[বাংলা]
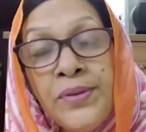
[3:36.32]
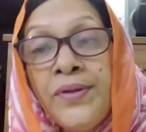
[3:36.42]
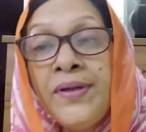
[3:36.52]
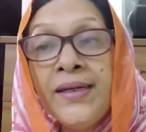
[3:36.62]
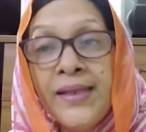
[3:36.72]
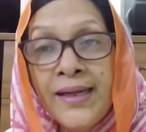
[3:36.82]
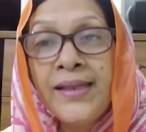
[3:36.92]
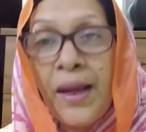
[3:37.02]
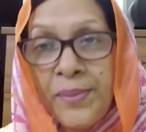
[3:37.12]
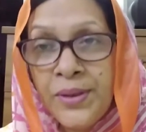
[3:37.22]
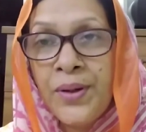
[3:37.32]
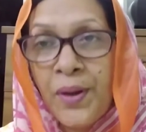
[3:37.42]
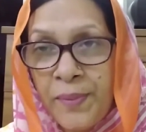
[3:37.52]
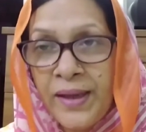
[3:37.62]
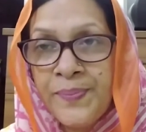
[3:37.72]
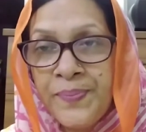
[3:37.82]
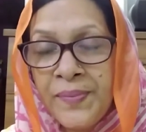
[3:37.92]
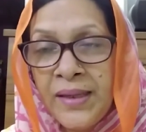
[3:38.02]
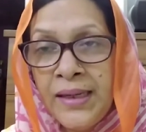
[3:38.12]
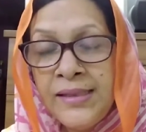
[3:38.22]
উন্নয়নের দিকে ধাবিত হবে
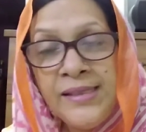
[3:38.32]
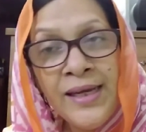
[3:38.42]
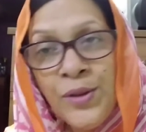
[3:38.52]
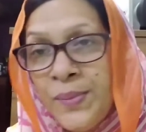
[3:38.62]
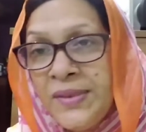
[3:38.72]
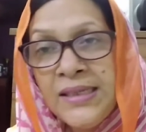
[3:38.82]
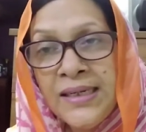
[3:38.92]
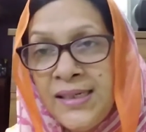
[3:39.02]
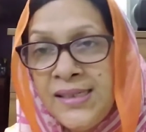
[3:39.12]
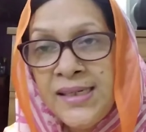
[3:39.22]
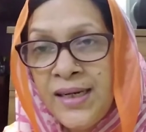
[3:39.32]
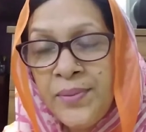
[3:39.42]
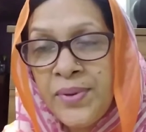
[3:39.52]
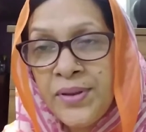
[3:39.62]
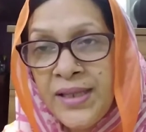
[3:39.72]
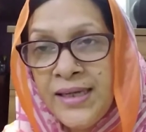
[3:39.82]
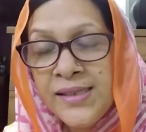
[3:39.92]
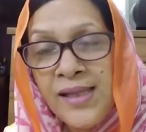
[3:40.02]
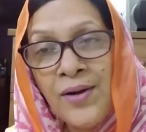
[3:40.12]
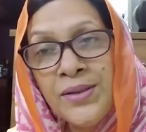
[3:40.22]
যেহেতু আমাদের কৃষি নির্ভর দেশ
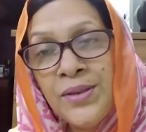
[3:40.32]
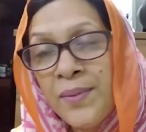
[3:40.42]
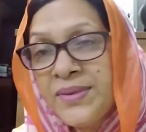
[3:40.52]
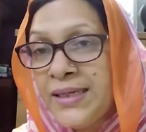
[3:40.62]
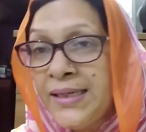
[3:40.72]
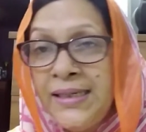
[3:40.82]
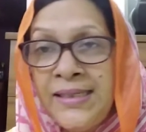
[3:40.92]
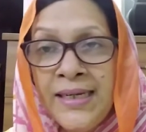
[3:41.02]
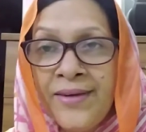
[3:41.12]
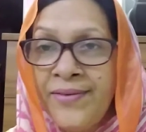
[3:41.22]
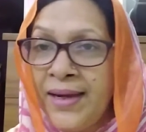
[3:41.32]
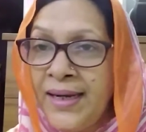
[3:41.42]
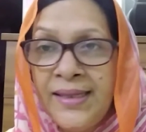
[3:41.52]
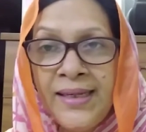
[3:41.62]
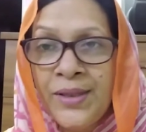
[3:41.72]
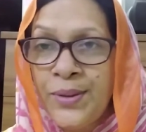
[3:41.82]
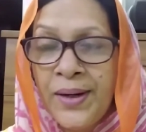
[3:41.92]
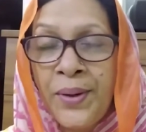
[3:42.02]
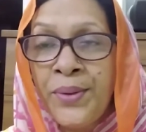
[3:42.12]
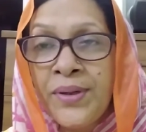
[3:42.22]
তাহলে তো আমাদের কৃষিকে ফেলে দিয়ে তো
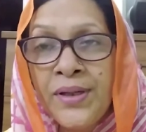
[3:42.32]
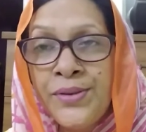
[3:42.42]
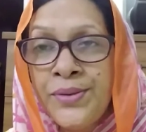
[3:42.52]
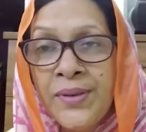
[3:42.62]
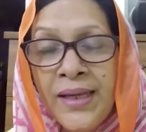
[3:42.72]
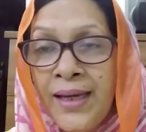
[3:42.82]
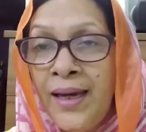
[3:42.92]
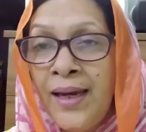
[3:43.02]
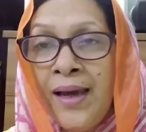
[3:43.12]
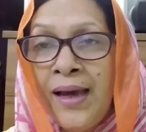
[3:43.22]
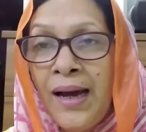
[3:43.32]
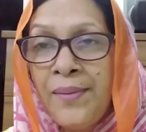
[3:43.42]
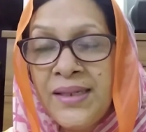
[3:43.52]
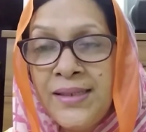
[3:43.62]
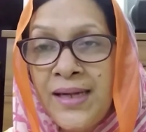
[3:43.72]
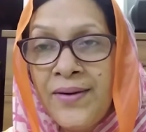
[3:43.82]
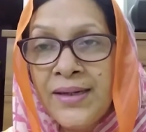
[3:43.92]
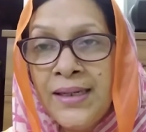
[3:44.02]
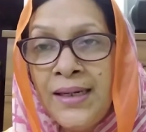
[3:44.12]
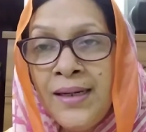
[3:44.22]
আর অন্য কিছুর দিকে আমাদের
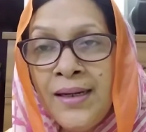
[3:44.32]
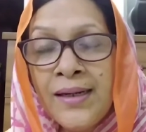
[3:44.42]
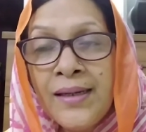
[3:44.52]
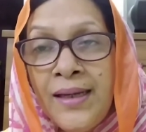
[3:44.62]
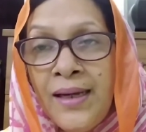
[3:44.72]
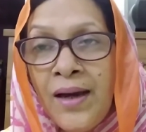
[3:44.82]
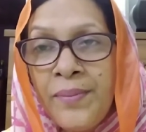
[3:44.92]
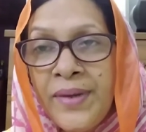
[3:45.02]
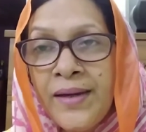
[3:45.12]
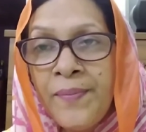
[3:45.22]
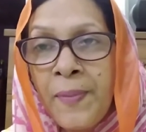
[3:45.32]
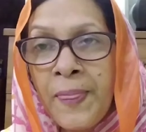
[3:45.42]
যাওয়াটা কি হবে